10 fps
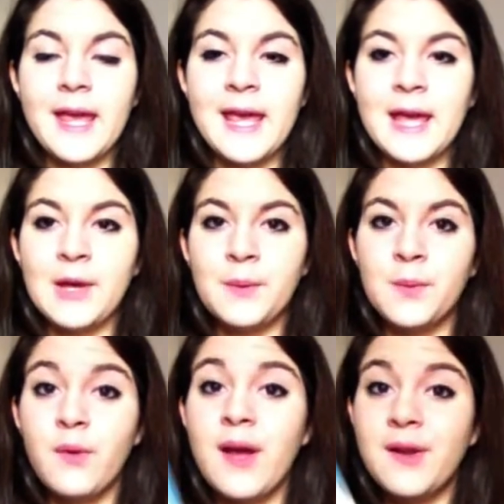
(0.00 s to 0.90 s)
e
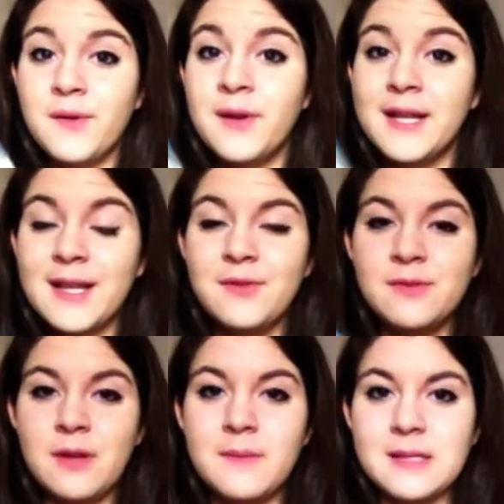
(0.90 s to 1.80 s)
comunque non ha
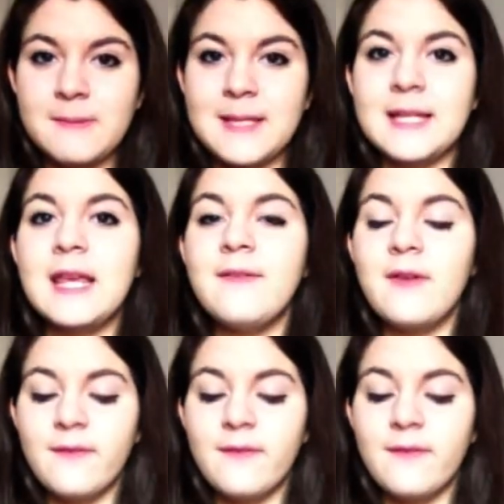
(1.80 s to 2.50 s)
deluso le mie aspettative,